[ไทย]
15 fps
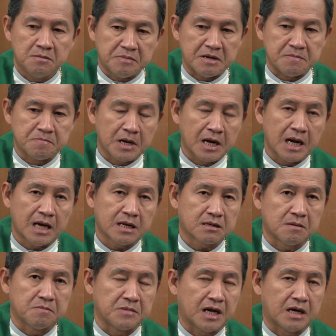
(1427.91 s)
เป็นพละ
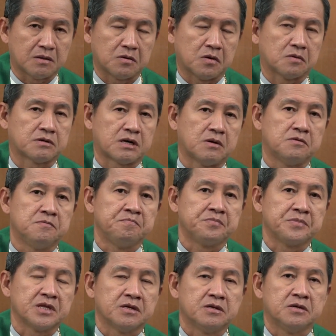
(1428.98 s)
กำลังของเรา
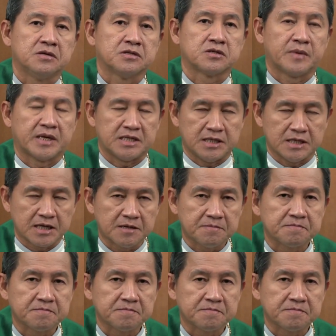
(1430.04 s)
สวัสดีครั